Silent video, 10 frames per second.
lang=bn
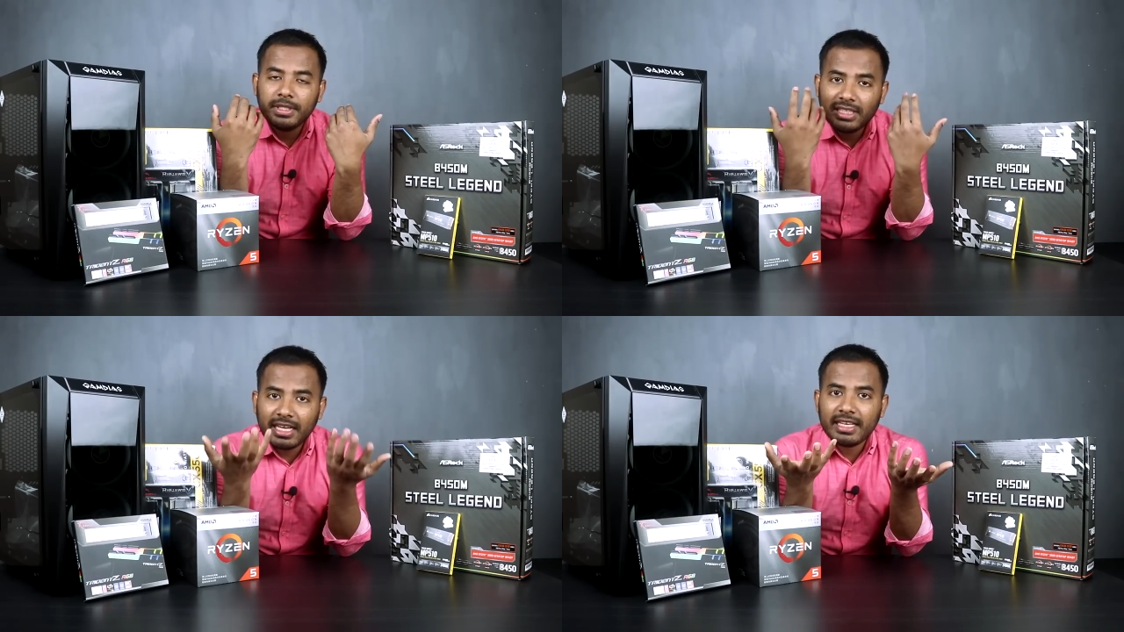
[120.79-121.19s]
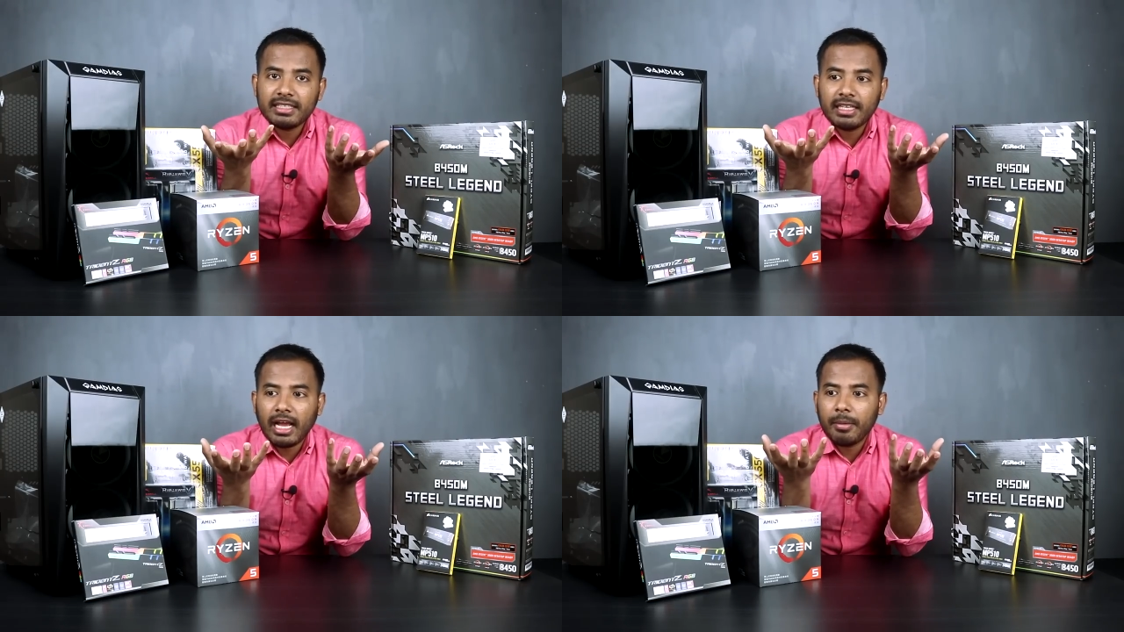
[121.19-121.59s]
ই থাকে
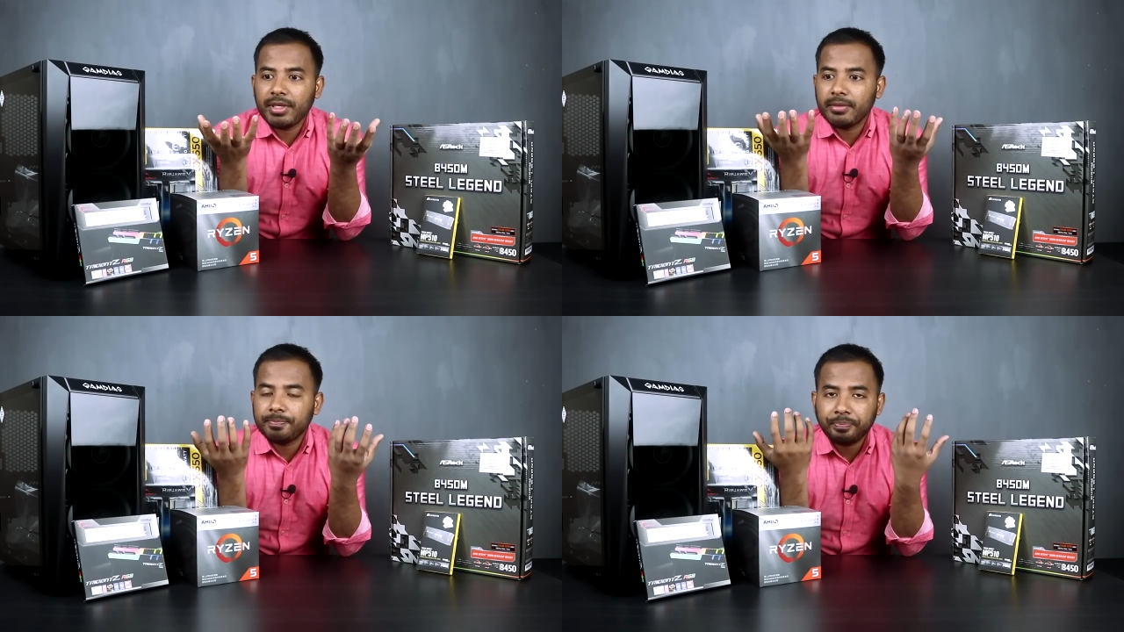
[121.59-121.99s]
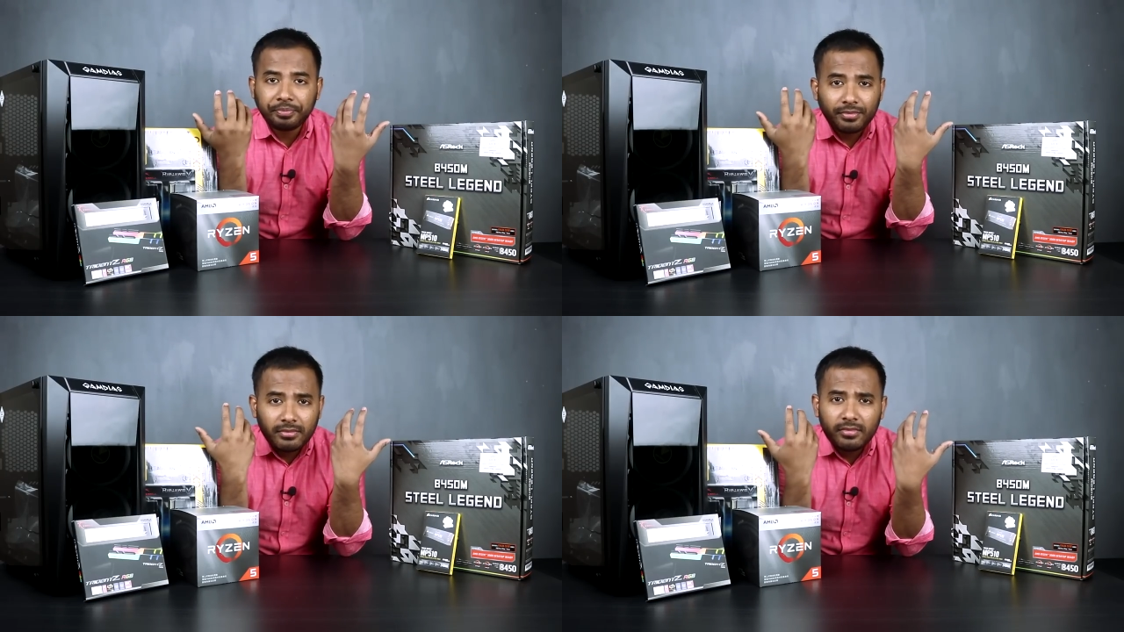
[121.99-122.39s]
যে না আমি
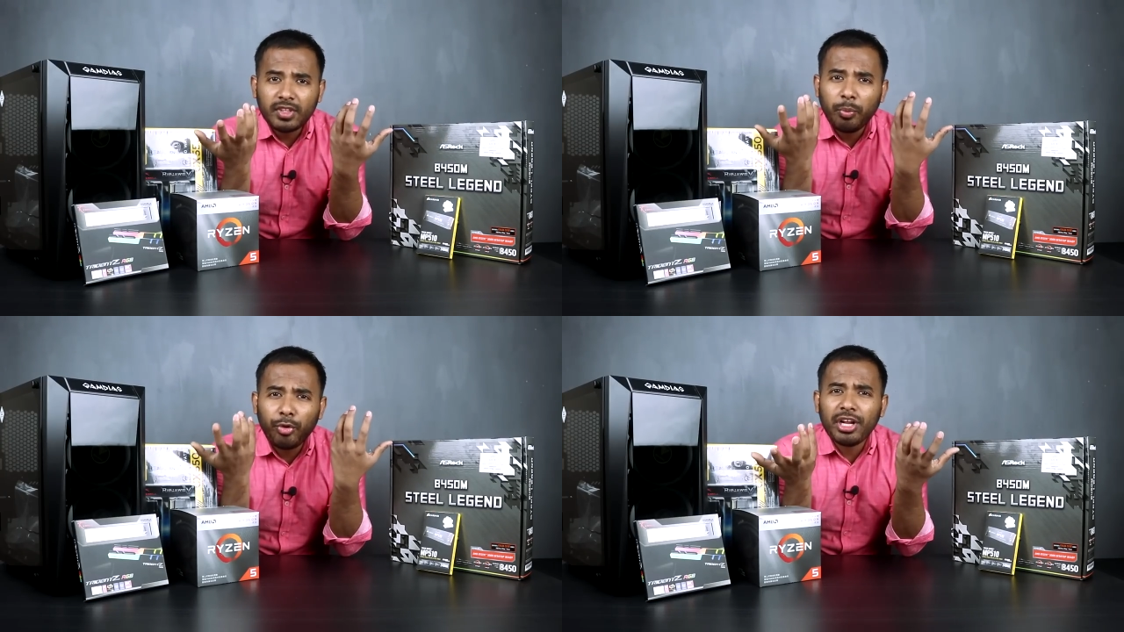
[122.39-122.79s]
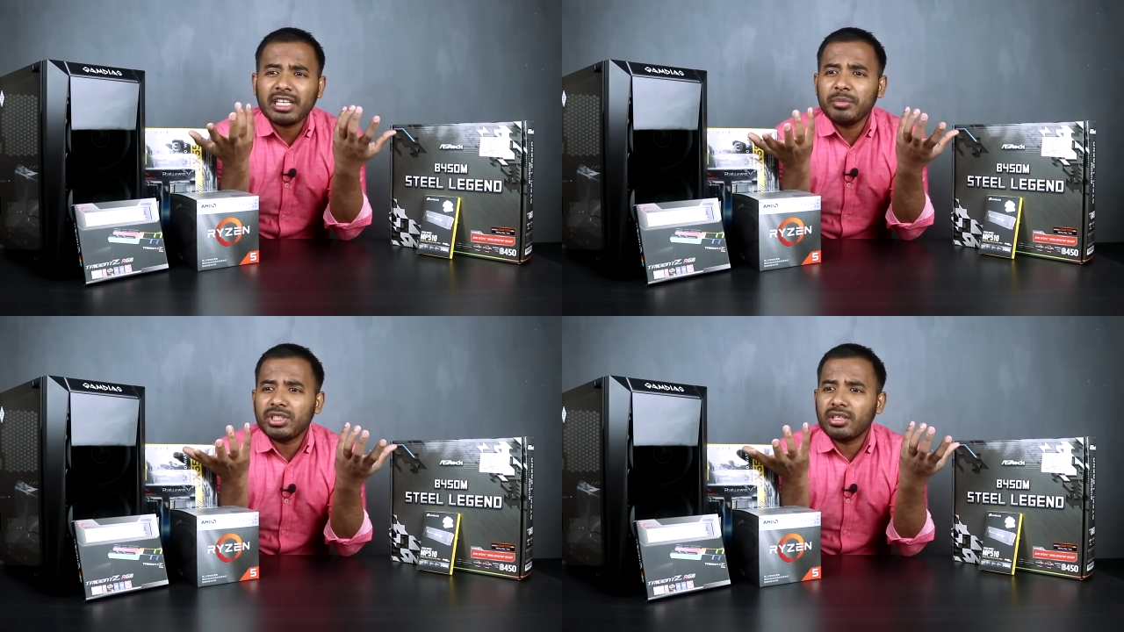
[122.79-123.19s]

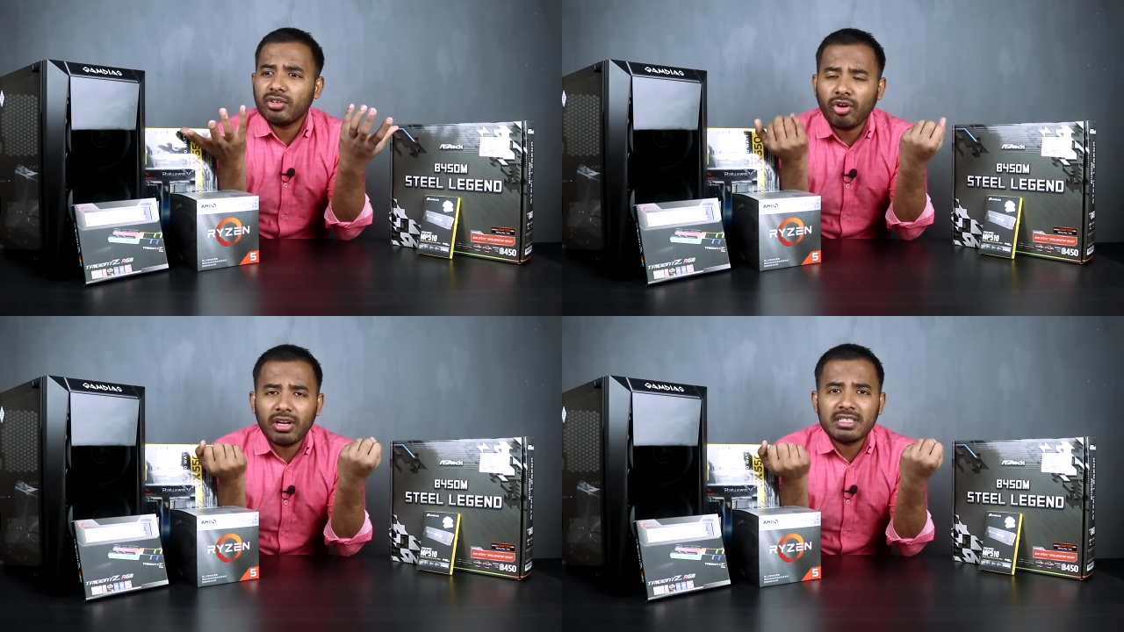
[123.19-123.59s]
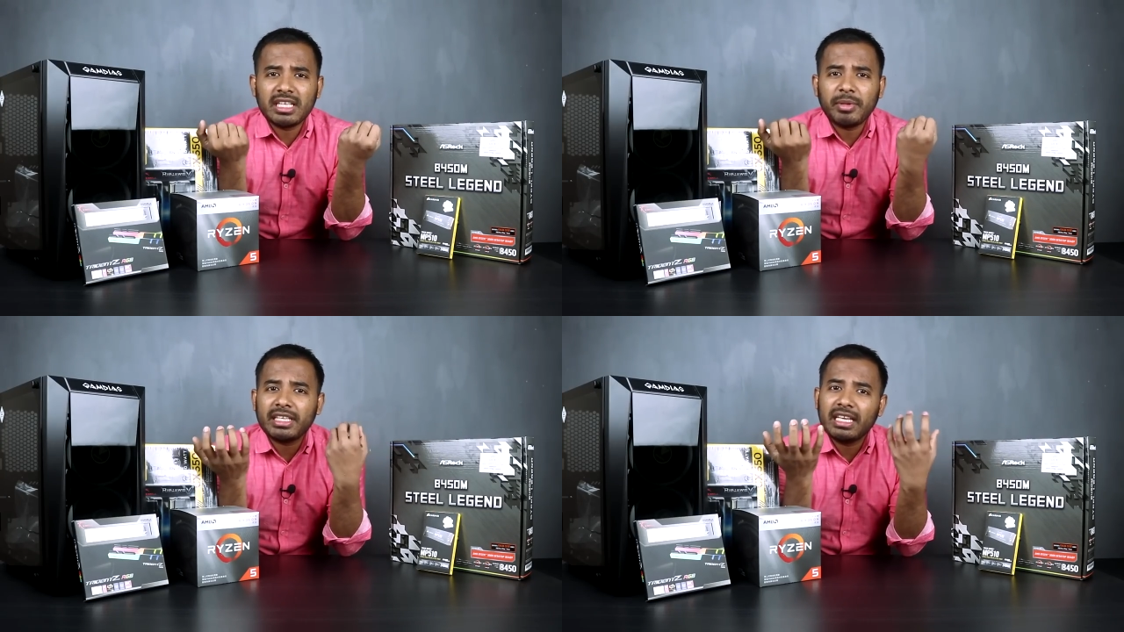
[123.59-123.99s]
প্রোডাক্টের বিষয়ে একটু নলেজ
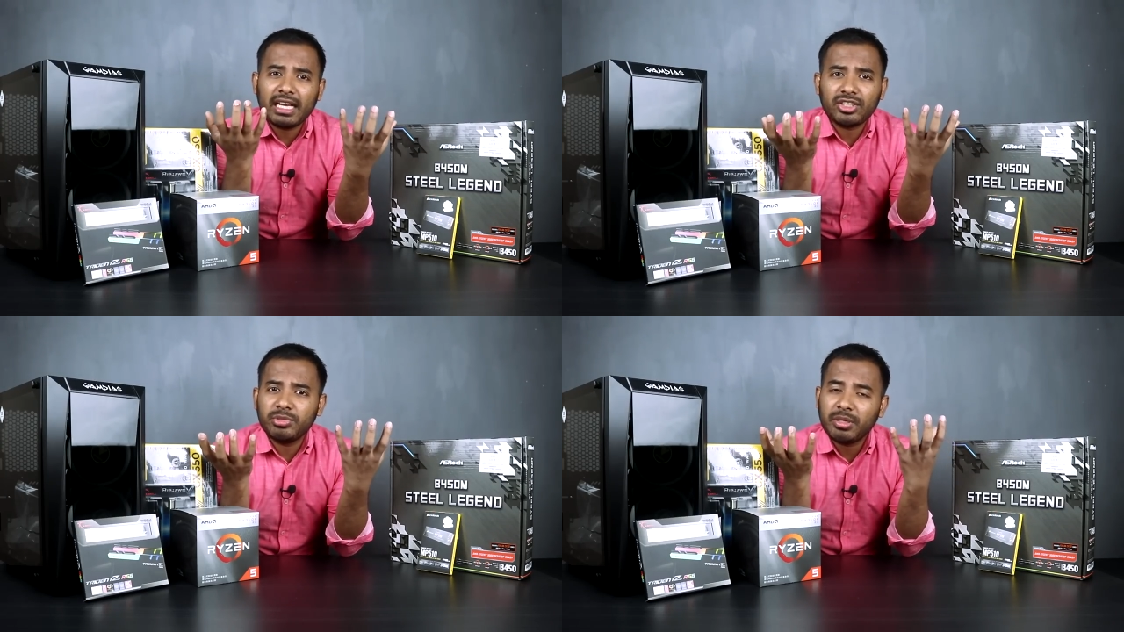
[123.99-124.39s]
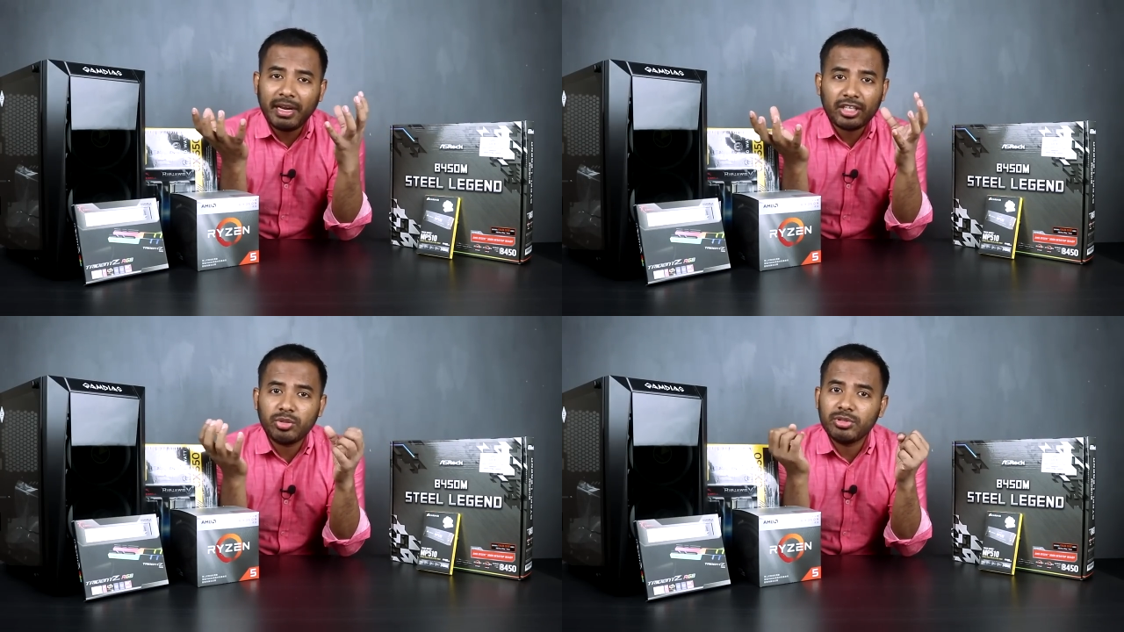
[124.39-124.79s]
নেই বা কী আসে বিষয়ে
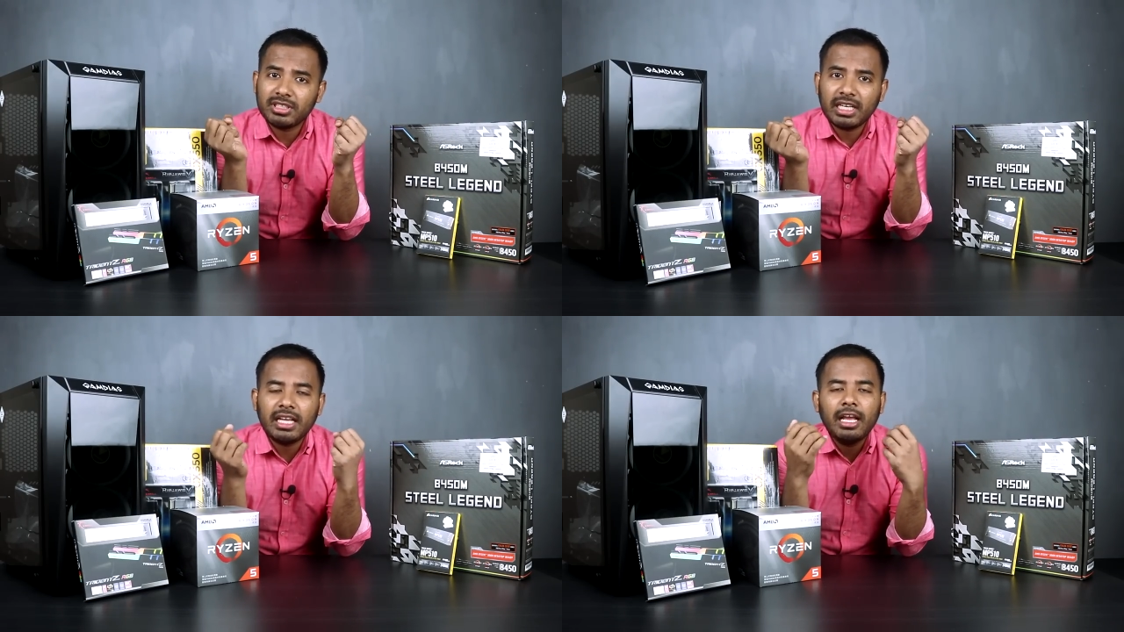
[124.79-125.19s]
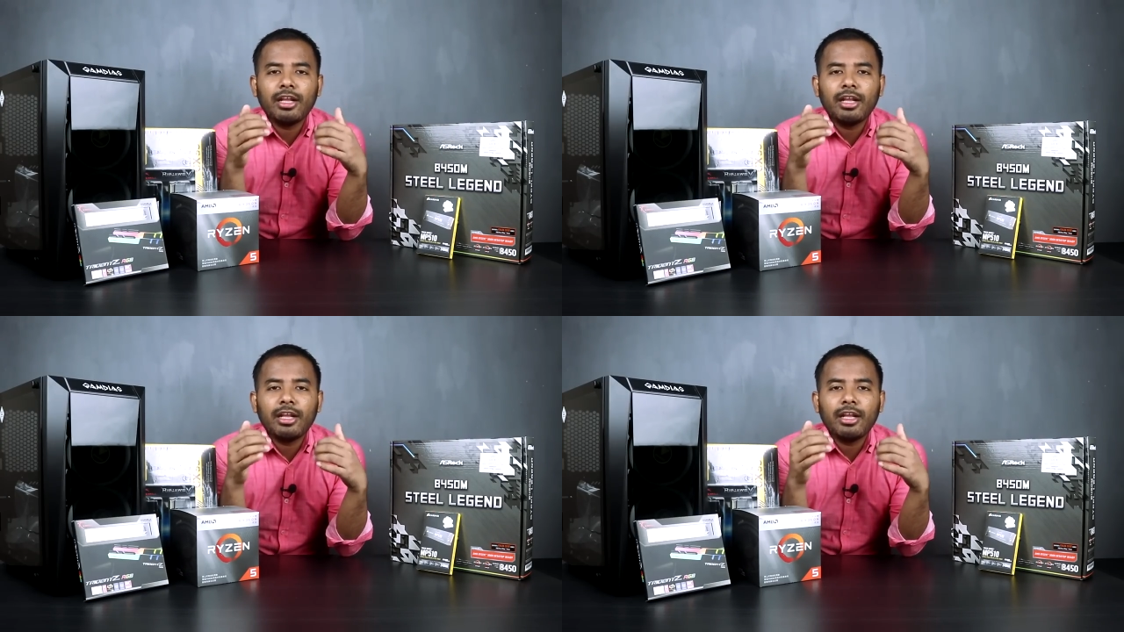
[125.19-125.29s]
মার্কেট সম্বন্ধে জানি